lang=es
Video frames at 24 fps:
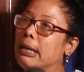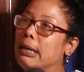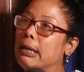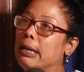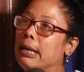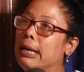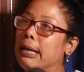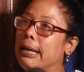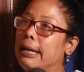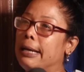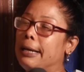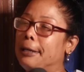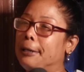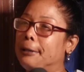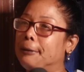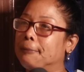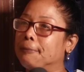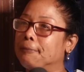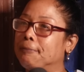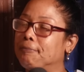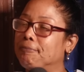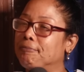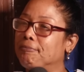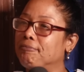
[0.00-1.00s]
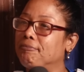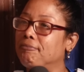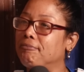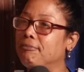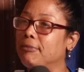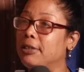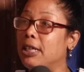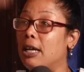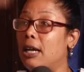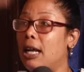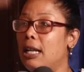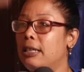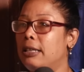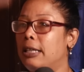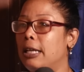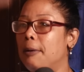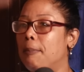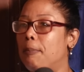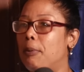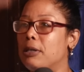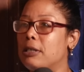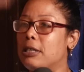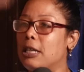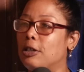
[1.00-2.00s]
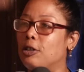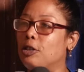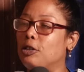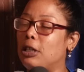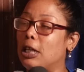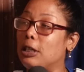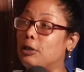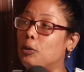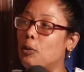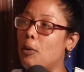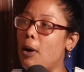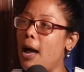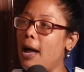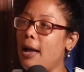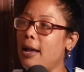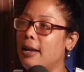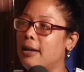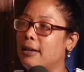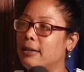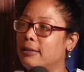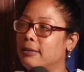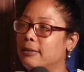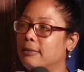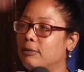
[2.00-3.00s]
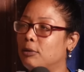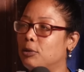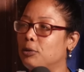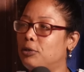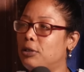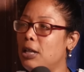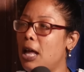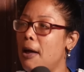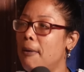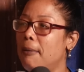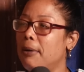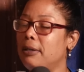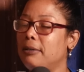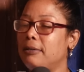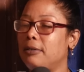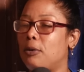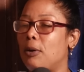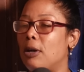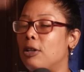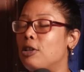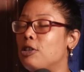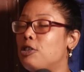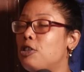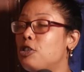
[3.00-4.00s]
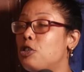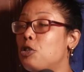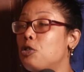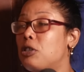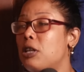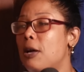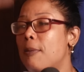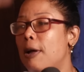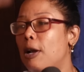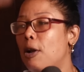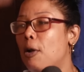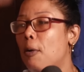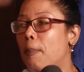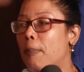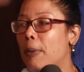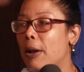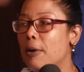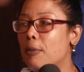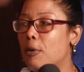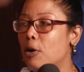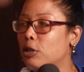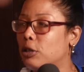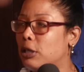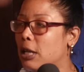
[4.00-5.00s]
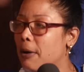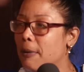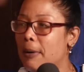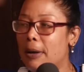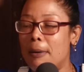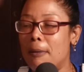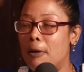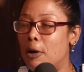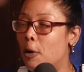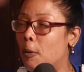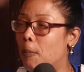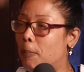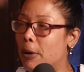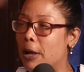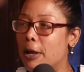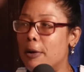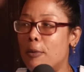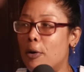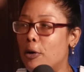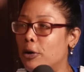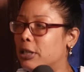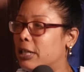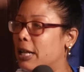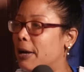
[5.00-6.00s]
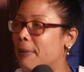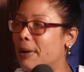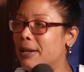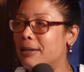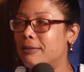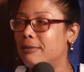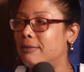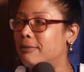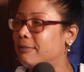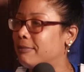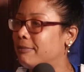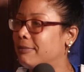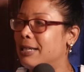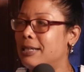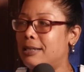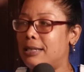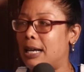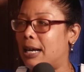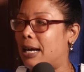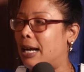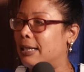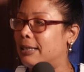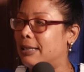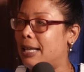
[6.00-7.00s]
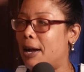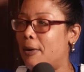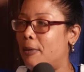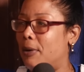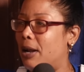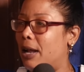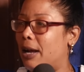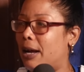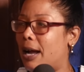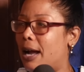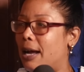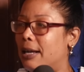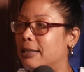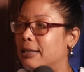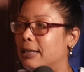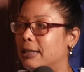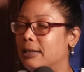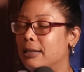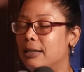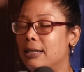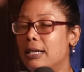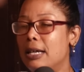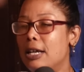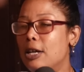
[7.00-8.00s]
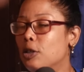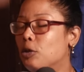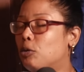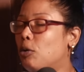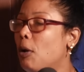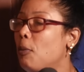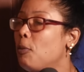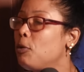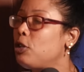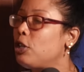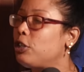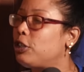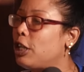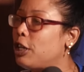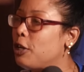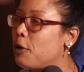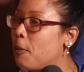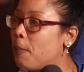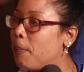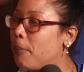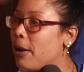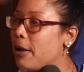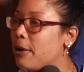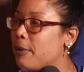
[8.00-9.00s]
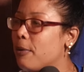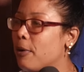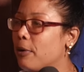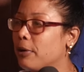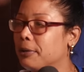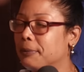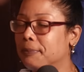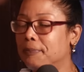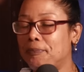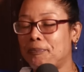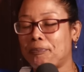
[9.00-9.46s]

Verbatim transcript: Eh, llega el tipo haciendo tatuajes, tú sabes, cuando eso se usaba los Playboy, los Playboy estaban desacatados en la calle. Todo el mundo tenía un Playboy.